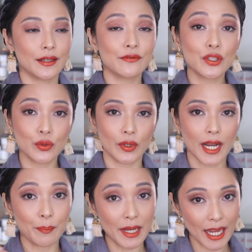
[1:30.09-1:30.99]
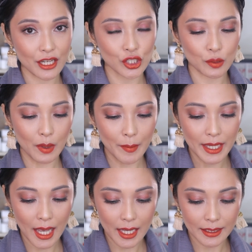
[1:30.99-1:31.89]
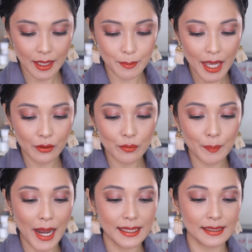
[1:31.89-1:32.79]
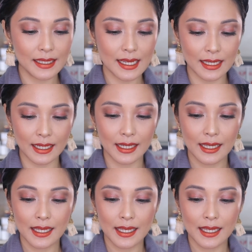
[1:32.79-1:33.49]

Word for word: review and application mamaya na merong plastic,